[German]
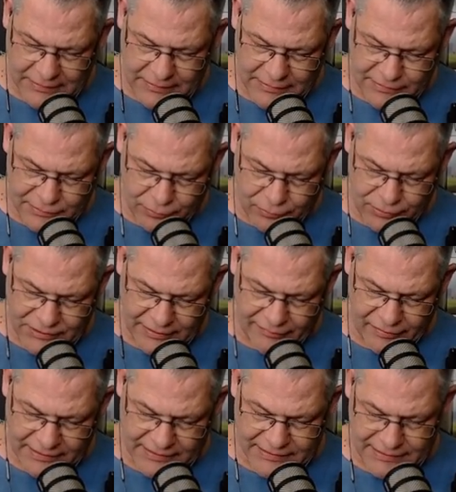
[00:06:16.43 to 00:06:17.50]
so ultra
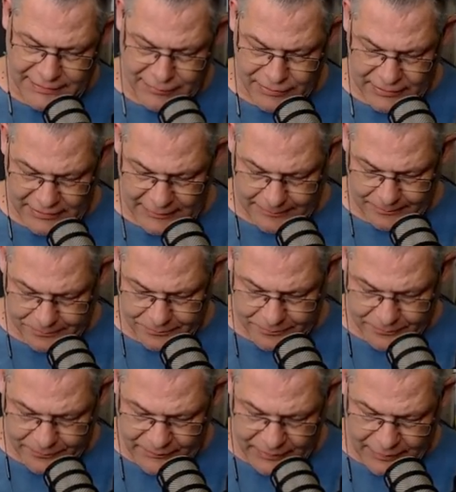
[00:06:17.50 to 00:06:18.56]
flexibel.
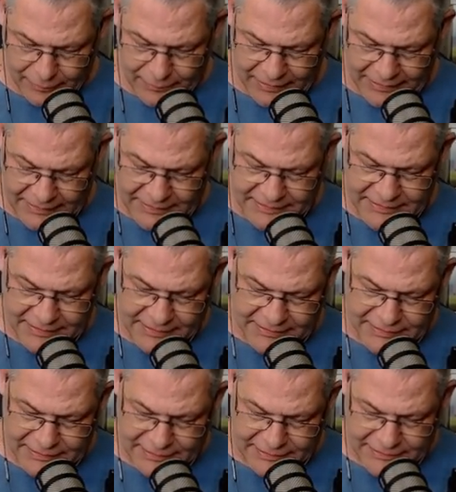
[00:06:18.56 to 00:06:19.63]
Ähm, halte ich sie
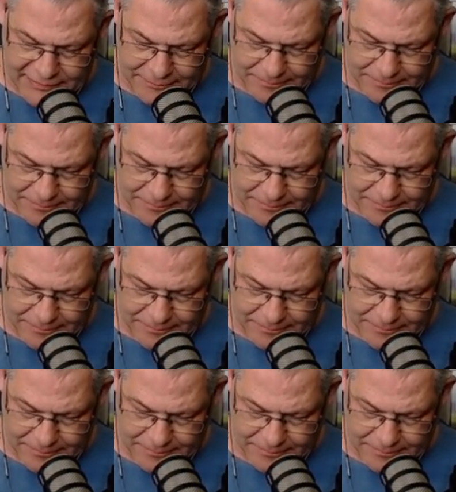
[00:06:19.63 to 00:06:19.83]
jetzt nicht.